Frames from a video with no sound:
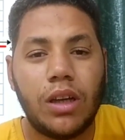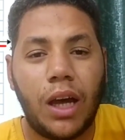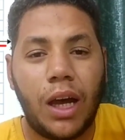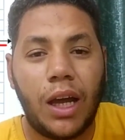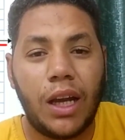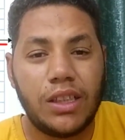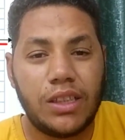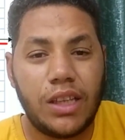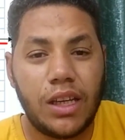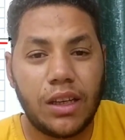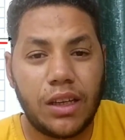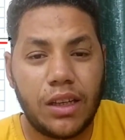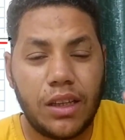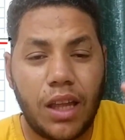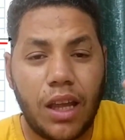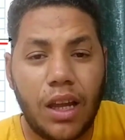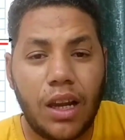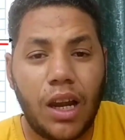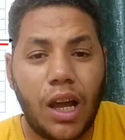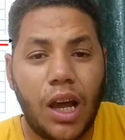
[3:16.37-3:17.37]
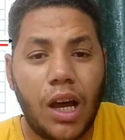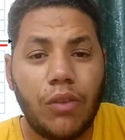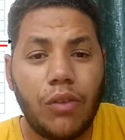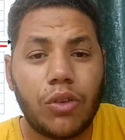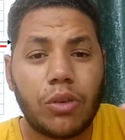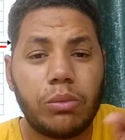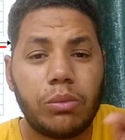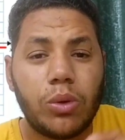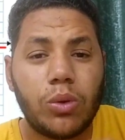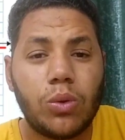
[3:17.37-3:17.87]
علشان كده
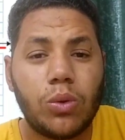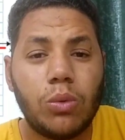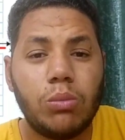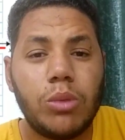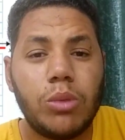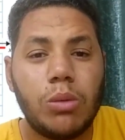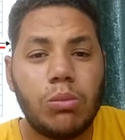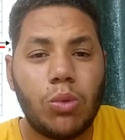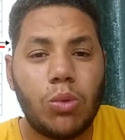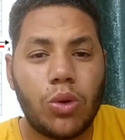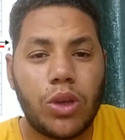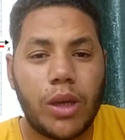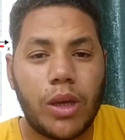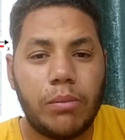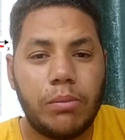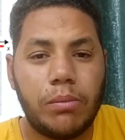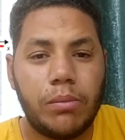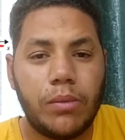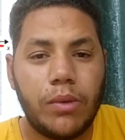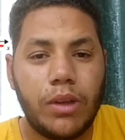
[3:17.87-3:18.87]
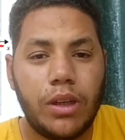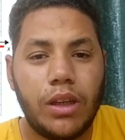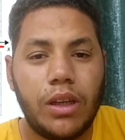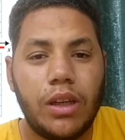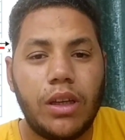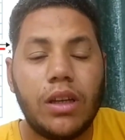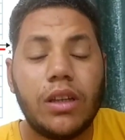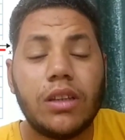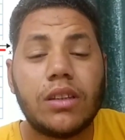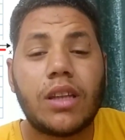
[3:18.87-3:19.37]
الحفر بيكون بالموجب
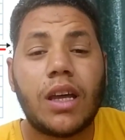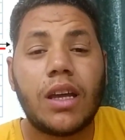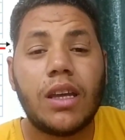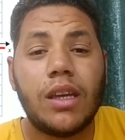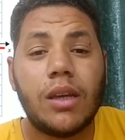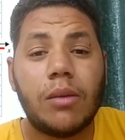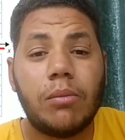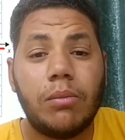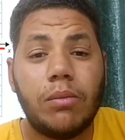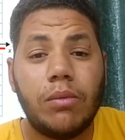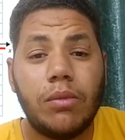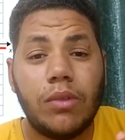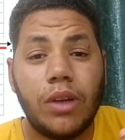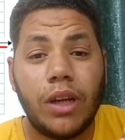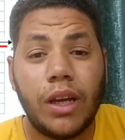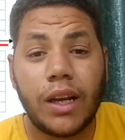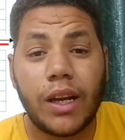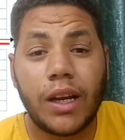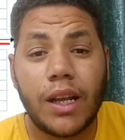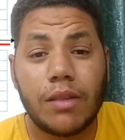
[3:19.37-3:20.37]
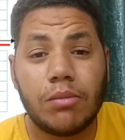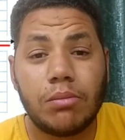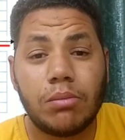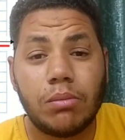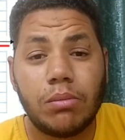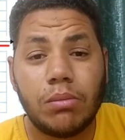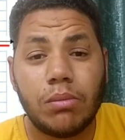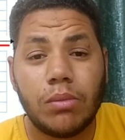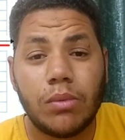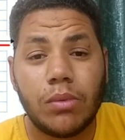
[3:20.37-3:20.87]
طيب
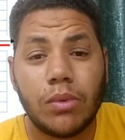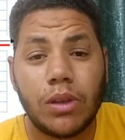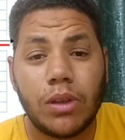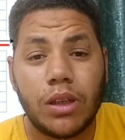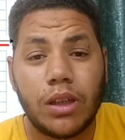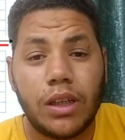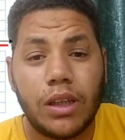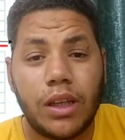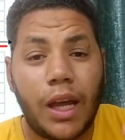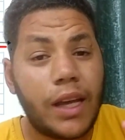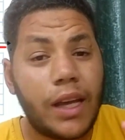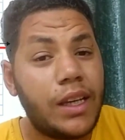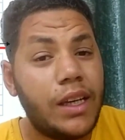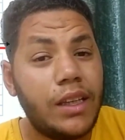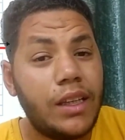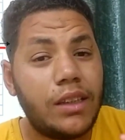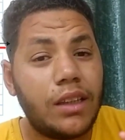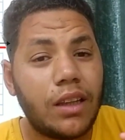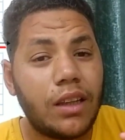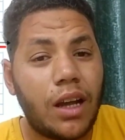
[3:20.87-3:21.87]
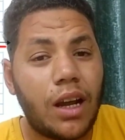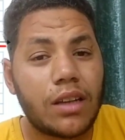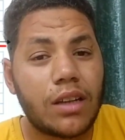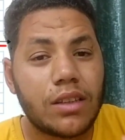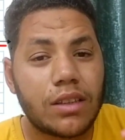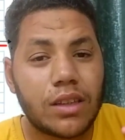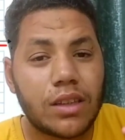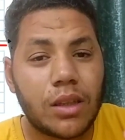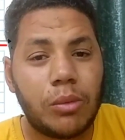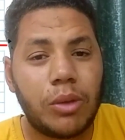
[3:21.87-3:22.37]
الردم اكيد
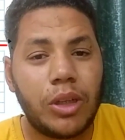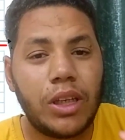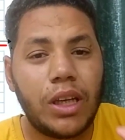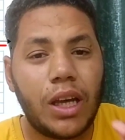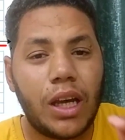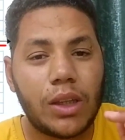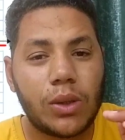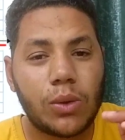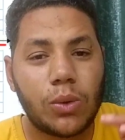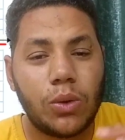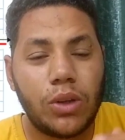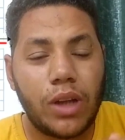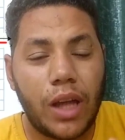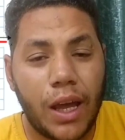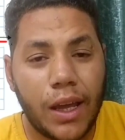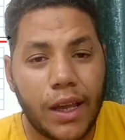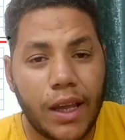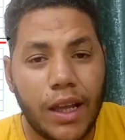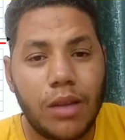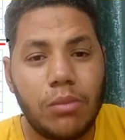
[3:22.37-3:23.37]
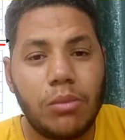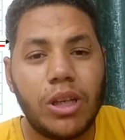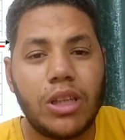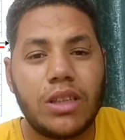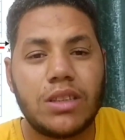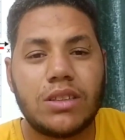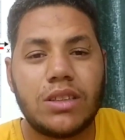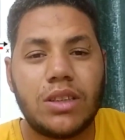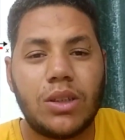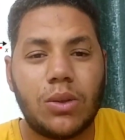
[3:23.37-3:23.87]
الارض الطبيعية هتكون اقل
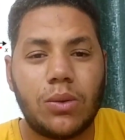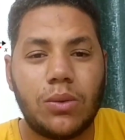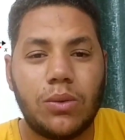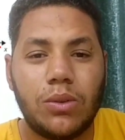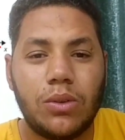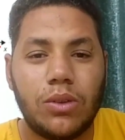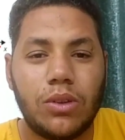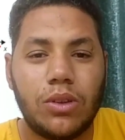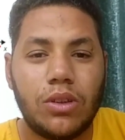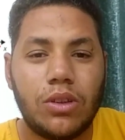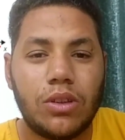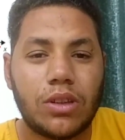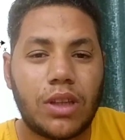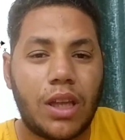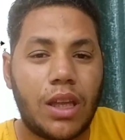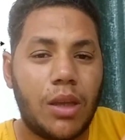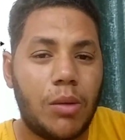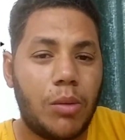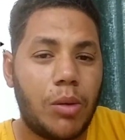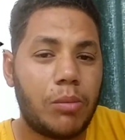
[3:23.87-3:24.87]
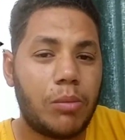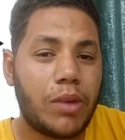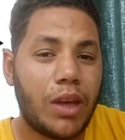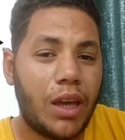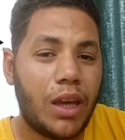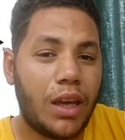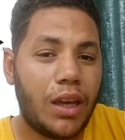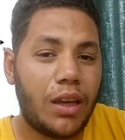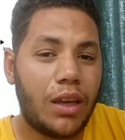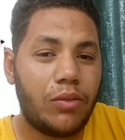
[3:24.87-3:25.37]
من الزيرو طيب يبقى
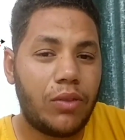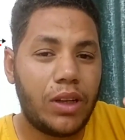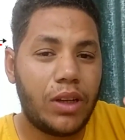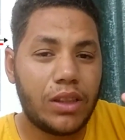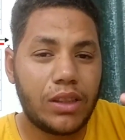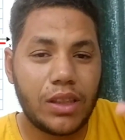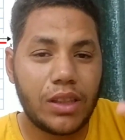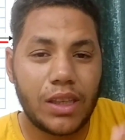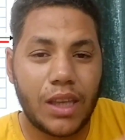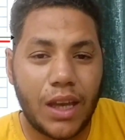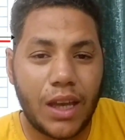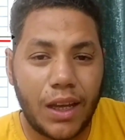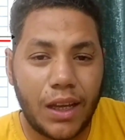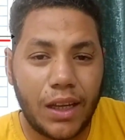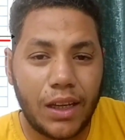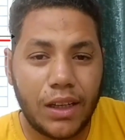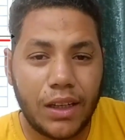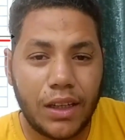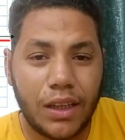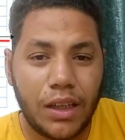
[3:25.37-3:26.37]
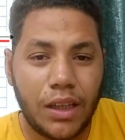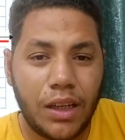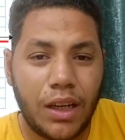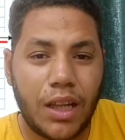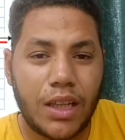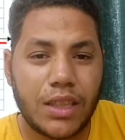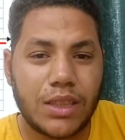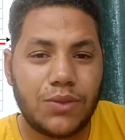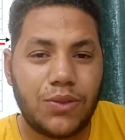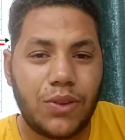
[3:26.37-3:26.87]
ايه في الاتجاه
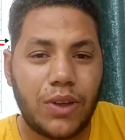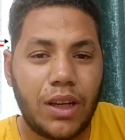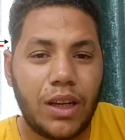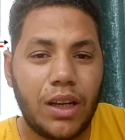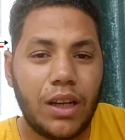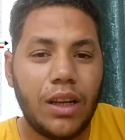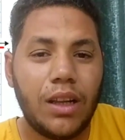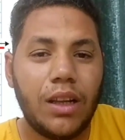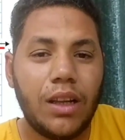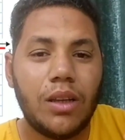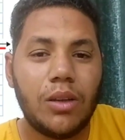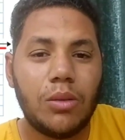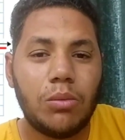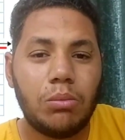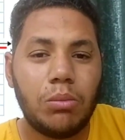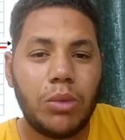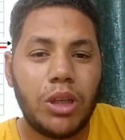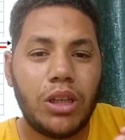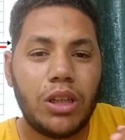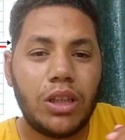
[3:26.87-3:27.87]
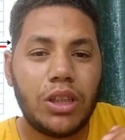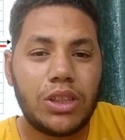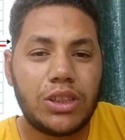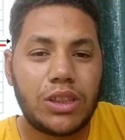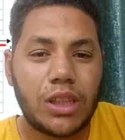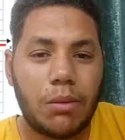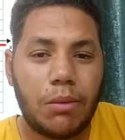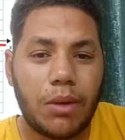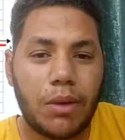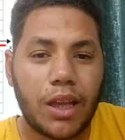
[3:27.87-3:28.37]
الاسفل من
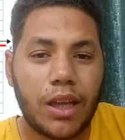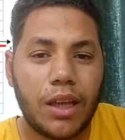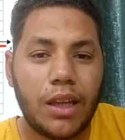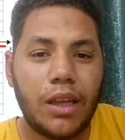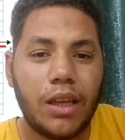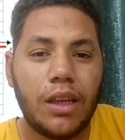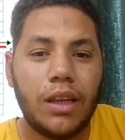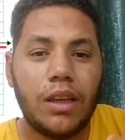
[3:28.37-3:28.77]
الشبكة